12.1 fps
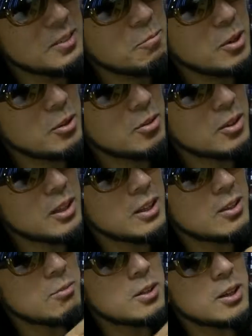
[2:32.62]
まあそれで
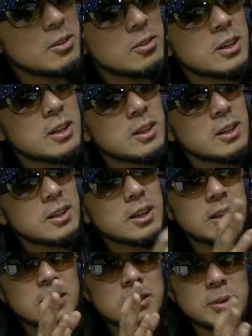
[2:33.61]
しばらく経ってか
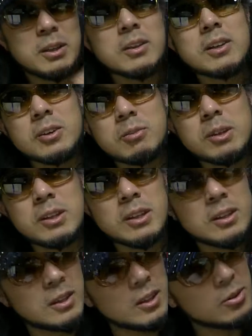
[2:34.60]
ら、まあ、2作目になっ
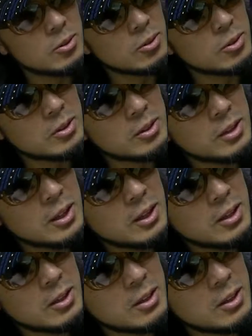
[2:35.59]
たよ
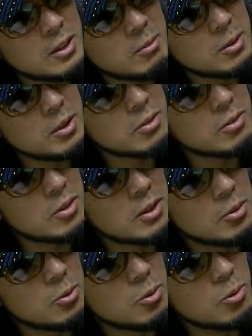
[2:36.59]
で、まあ、主
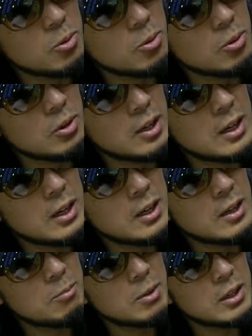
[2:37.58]
人公が、
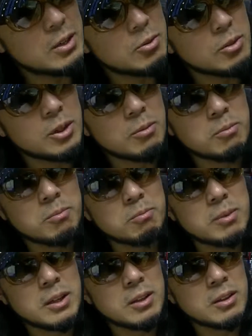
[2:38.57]
まあ、ラルに、
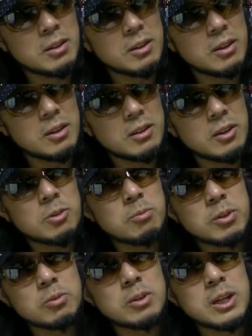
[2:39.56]
まあ、1作目
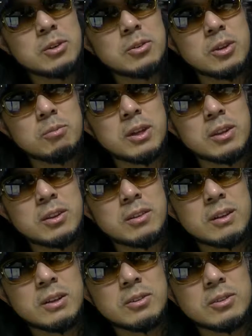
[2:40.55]
のラルにまつ
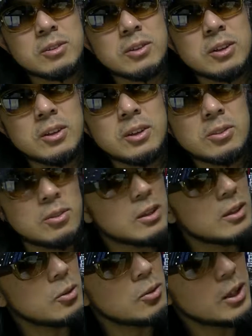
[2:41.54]
わる人なん
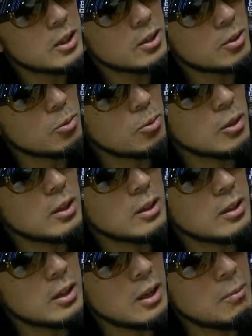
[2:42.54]
だろうなってことがあっ
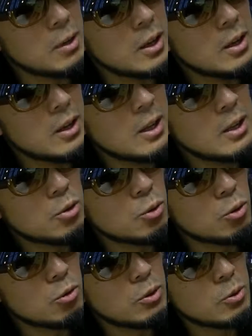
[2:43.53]
て、まあ、
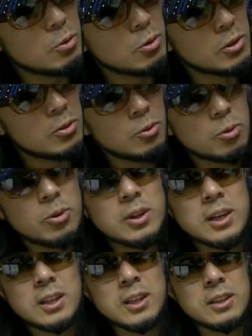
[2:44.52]
長老は驚きの声を上
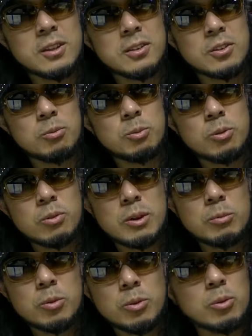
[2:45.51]
げたんですけど僕は
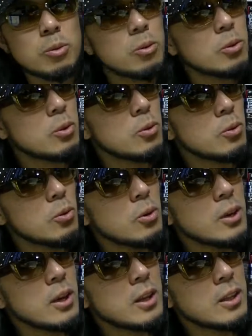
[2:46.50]
もっと驚きの声
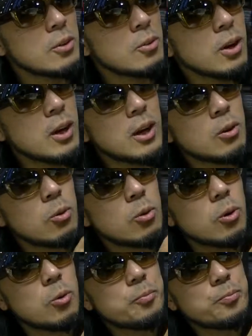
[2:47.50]
を上げたのがここ。